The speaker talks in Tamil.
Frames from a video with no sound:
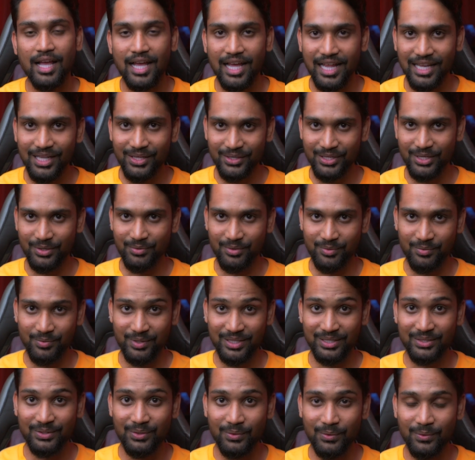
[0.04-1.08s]
ஹலோ எவ்ரி
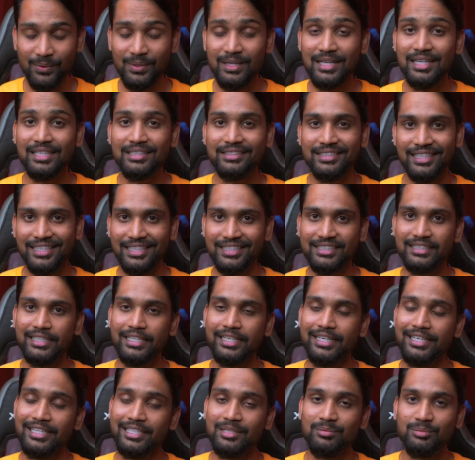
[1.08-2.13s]
ஒன் உங்கள் சென்னைஸ்
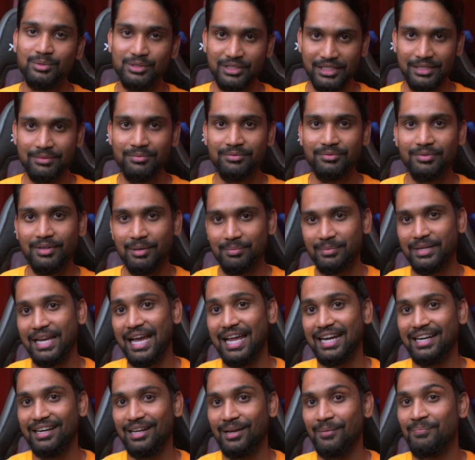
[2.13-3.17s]
கெனடியன் முஜி ஃப்ரம்
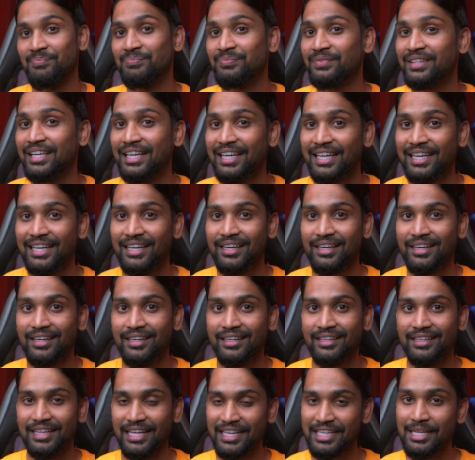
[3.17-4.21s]
கேனடா
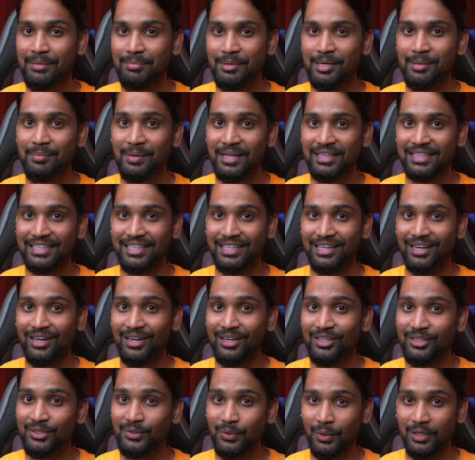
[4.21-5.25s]
நிறைய பேர் பார்த்தீங்கன்னா
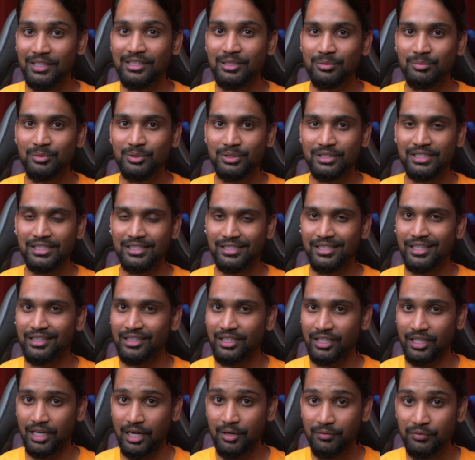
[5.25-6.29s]
டுவெல்த்து முடிச்சுட்டு
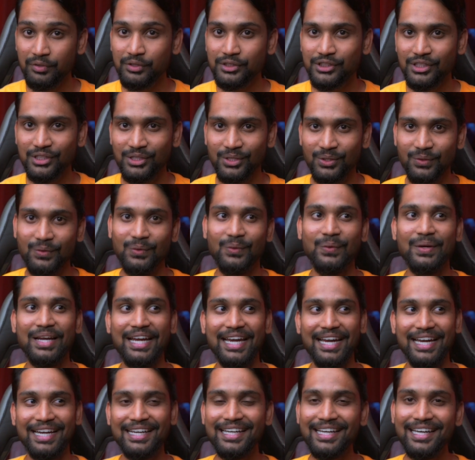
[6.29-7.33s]
அந்த கன்ஃபியூஷன் இருக்கும்
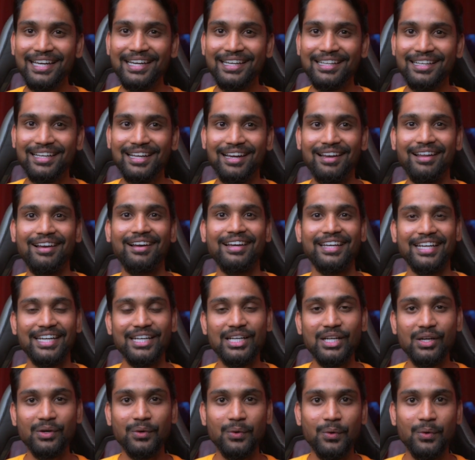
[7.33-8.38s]
என்ன எடுக்கலாம்
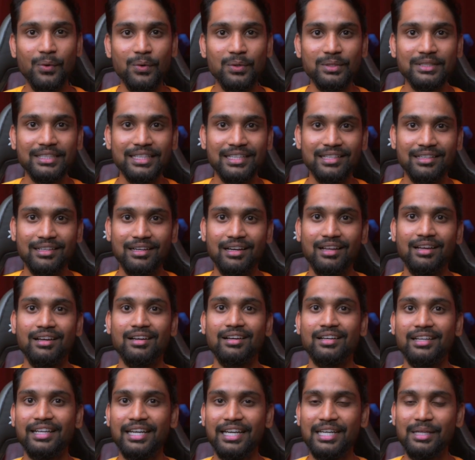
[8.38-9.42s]
என்ன கோர்ஸ்
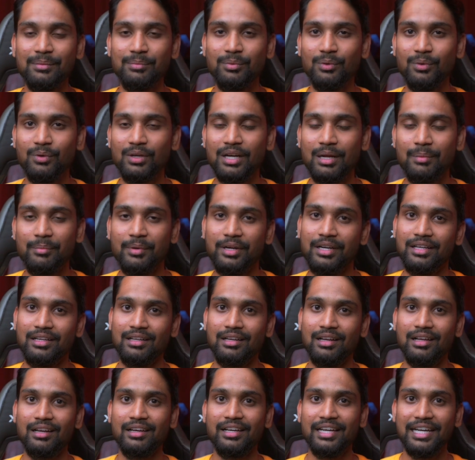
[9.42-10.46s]
எடுக்கலாம் என்ன ப்ரோக்ராம்
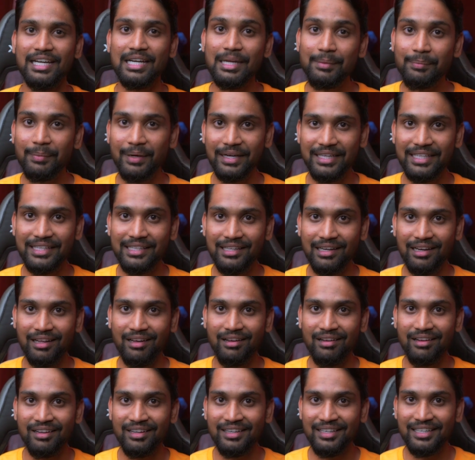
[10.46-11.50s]
எடுக்கலாம் என்ன
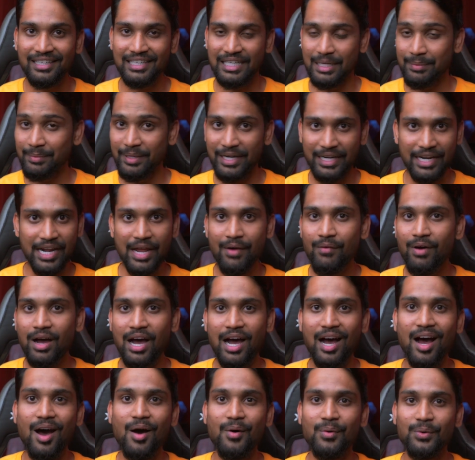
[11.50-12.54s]
படிக்கலாம் நம்ம என்னவா
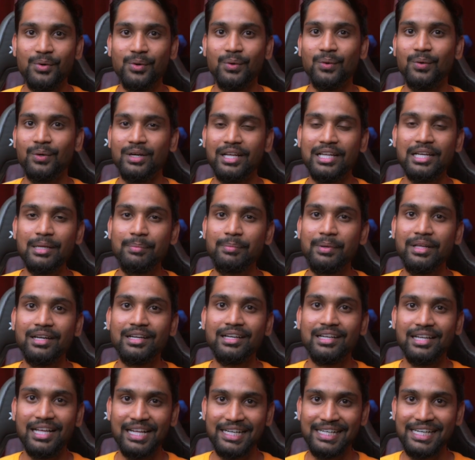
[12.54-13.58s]
ஆகணும் நிறைய
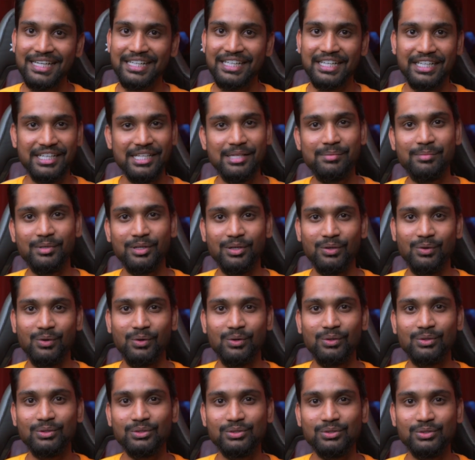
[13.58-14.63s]
பேருக்கு நிறைய ட்ரீம்
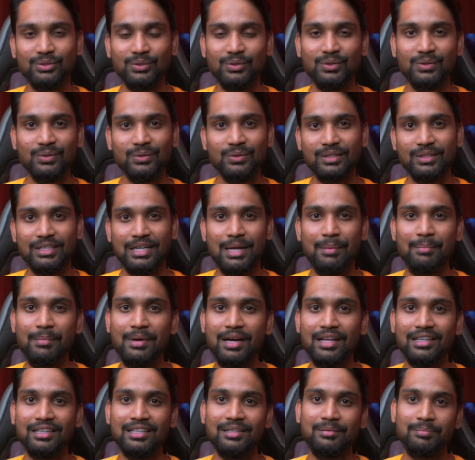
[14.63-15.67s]
இருக்கும் ஸோ நம்ம
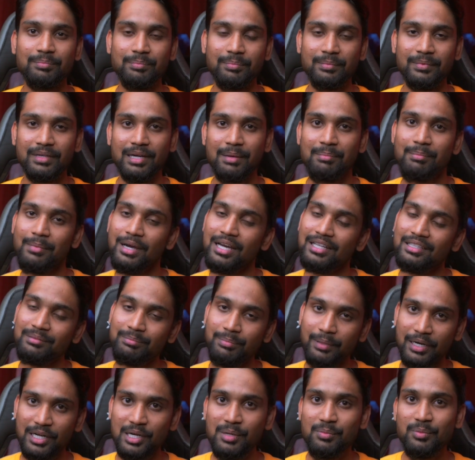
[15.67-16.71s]
அந்த நம்ம அது
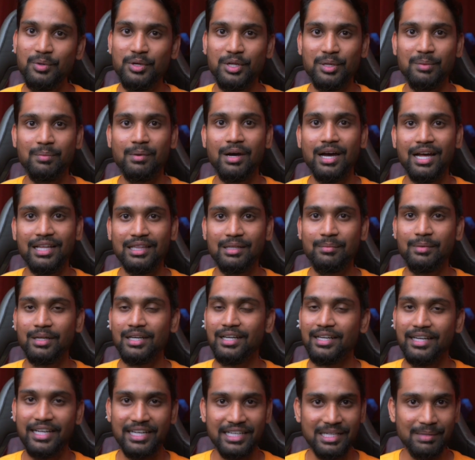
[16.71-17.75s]
பண்ண முடியுமா அந்த
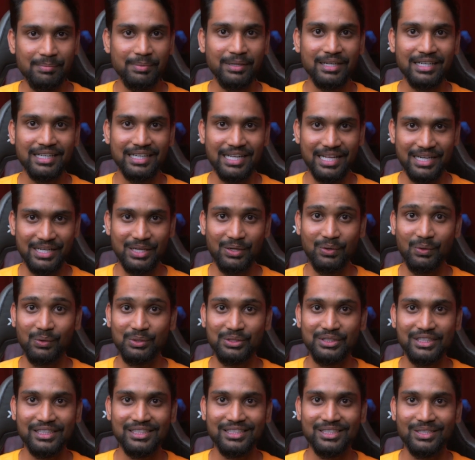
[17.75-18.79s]
மாதிரிலாம் நிறைய பேருக்கு நிறைய
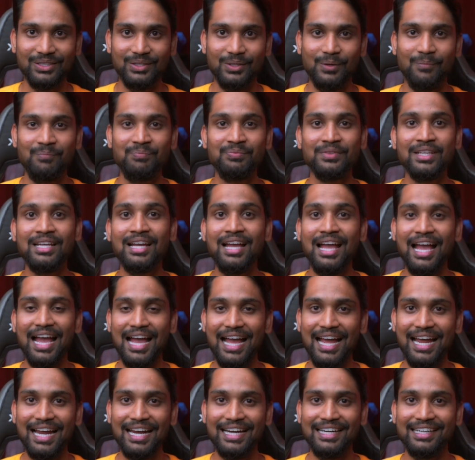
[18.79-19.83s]
கொஷின்ஸ் இருக்கும்
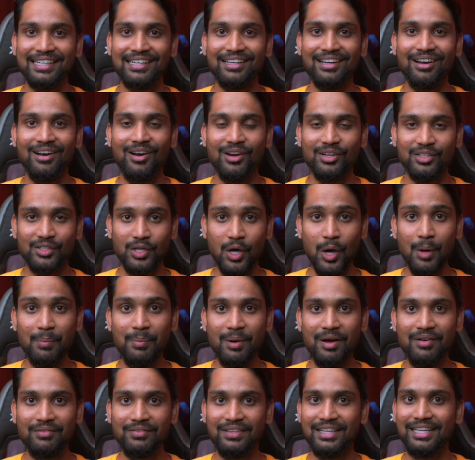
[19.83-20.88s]
அண்ட் ஆன் டாப்
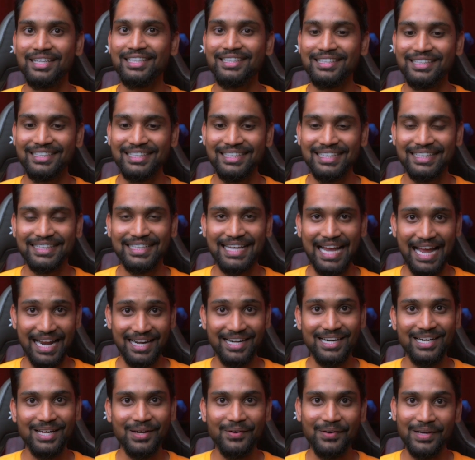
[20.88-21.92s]
ஆஃப் தட்
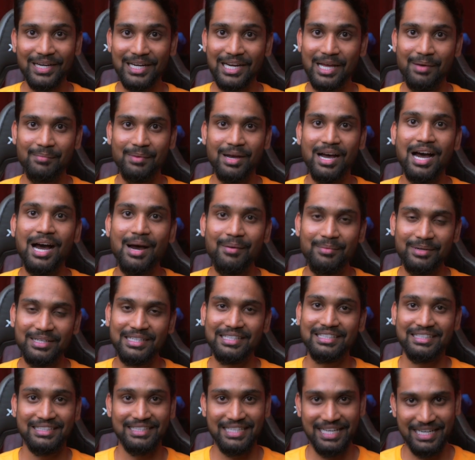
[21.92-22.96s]
கனடா வரலாமா
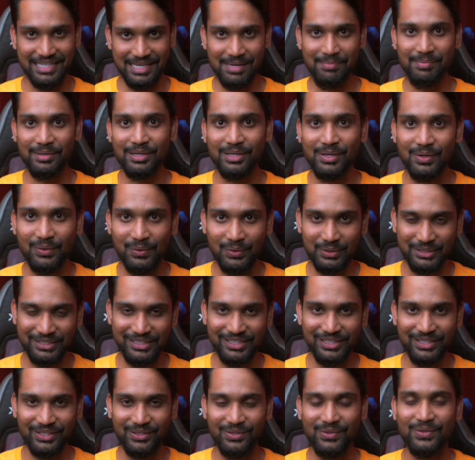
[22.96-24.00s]
அப்படின்னு நிறைய பேருக்கு
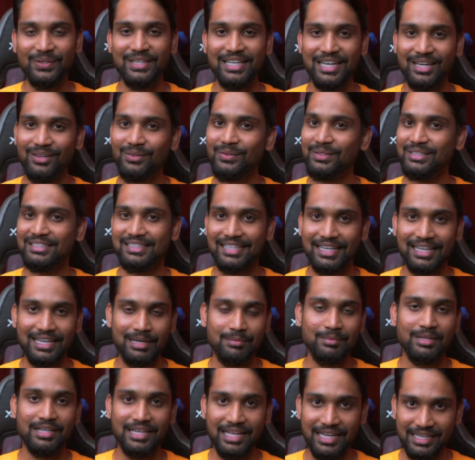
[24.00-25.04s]
கொஷின் இருக்கும் எனக்கும்
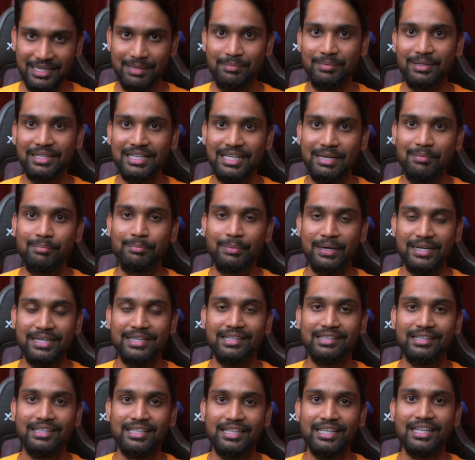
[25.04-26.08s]
இன்ஸ்டாகிராமில் நிறைய பேர் டிஎம்
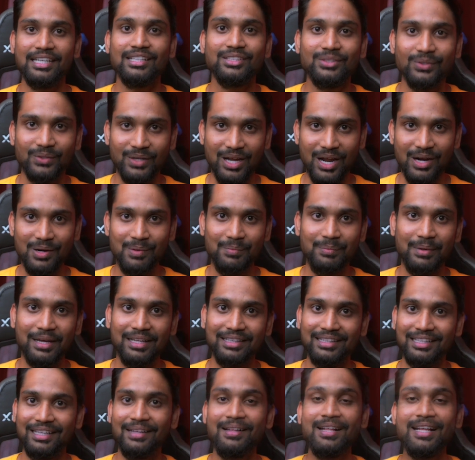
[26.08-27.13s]
பண்ணியிருந்தீங்க ஸோ நானும்
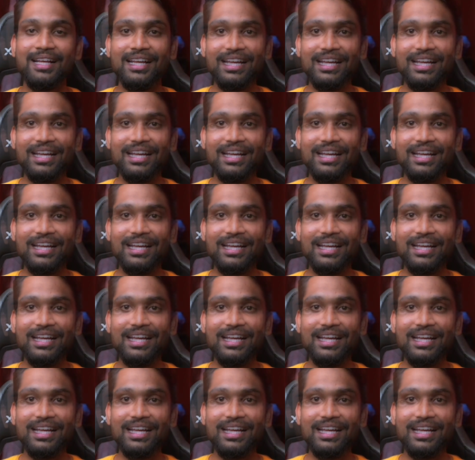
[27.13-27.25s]
பார்த்தேன்